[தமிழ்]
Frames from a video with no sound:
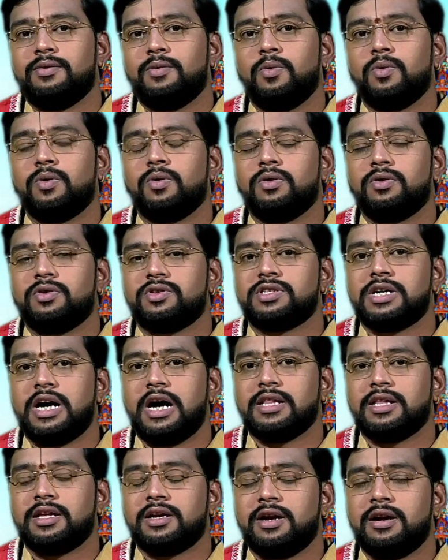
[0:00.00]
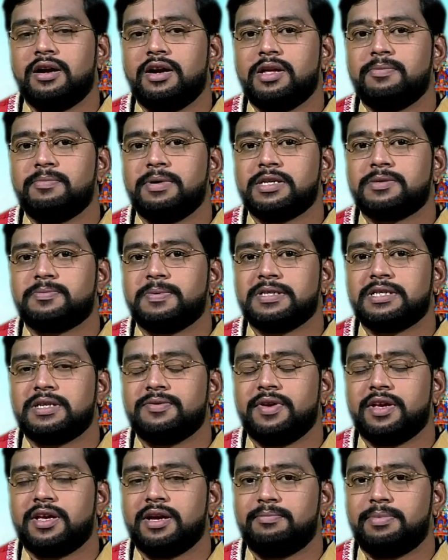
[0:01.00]
ஒரு ஒரு ஜாதகங்கள்லையுமே
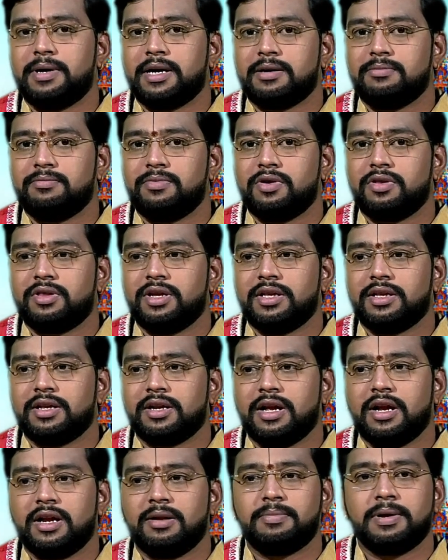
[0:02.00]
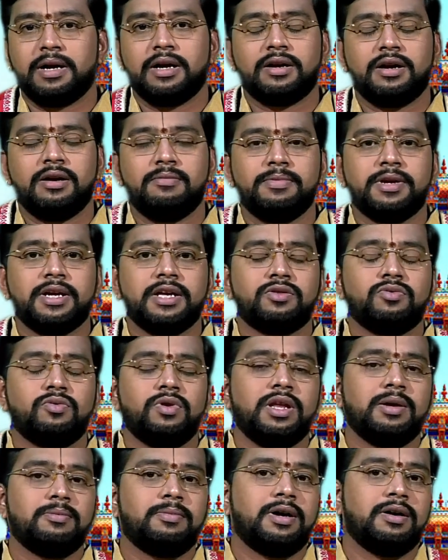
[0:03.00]
ஸ்பெசிஃபிக்காக பார்க்கும்பொழுது தான் அதற்கான பலன்கள் மிக
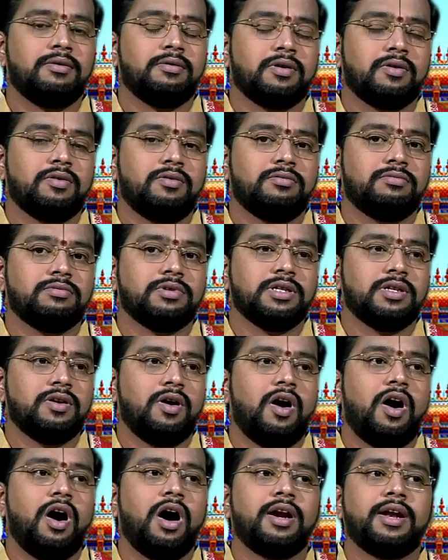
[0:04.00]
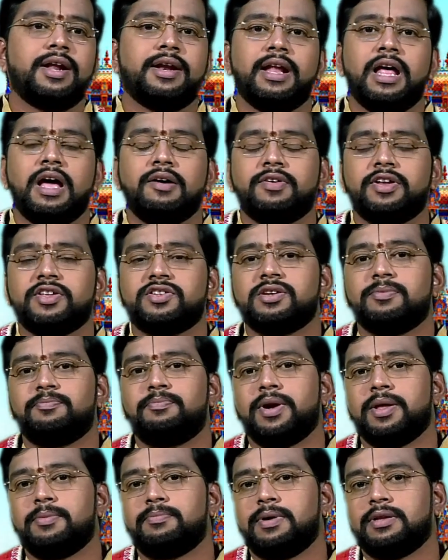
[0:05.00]
துல்லியமாக இருக்கும் இது ஆன் அண்ட் ஆவரேஜ்
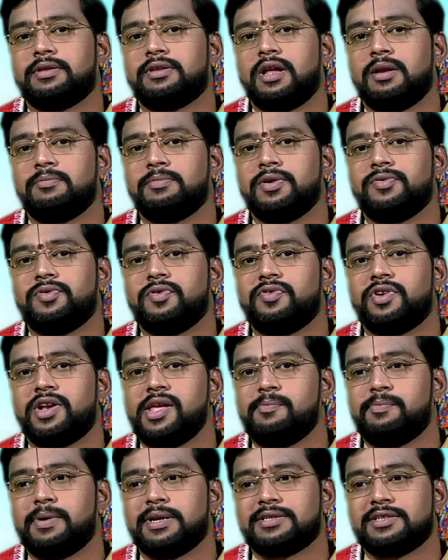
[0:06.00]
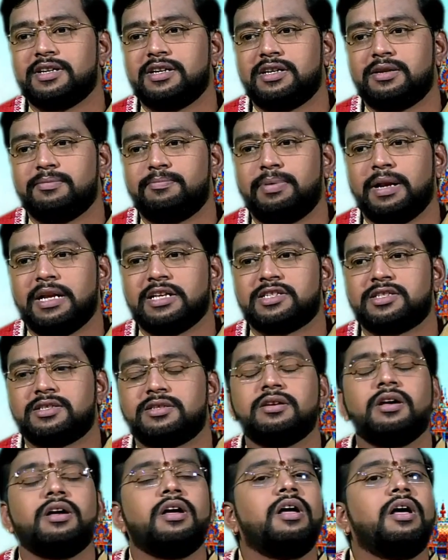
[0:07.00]
எப்படி பார்த்தாலுமே ஃபிஃப்டி பர்சன்ட் ப்ளஸ்
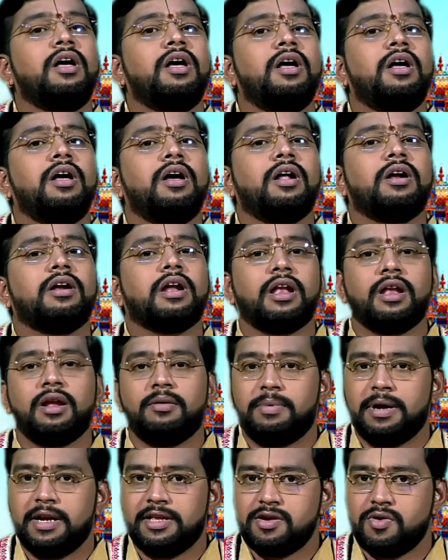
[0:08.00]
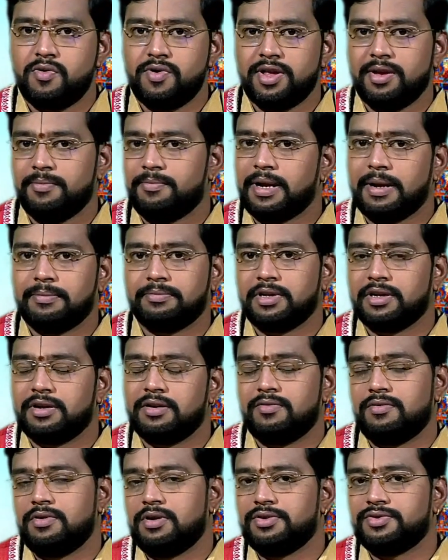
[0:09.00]
நல்லா பழிக்கக்கூடிய
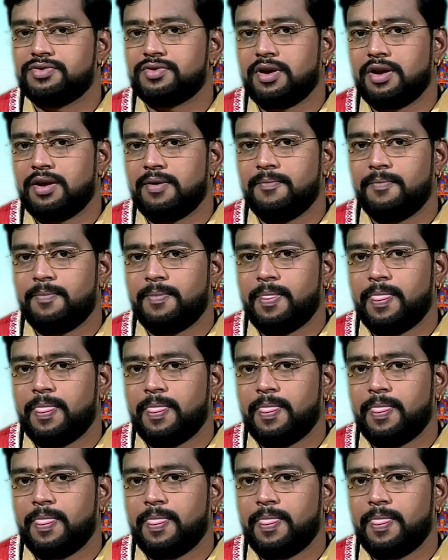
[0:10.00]
பிராப்தங்கள் உண்டுன்னு சொல்லலாம்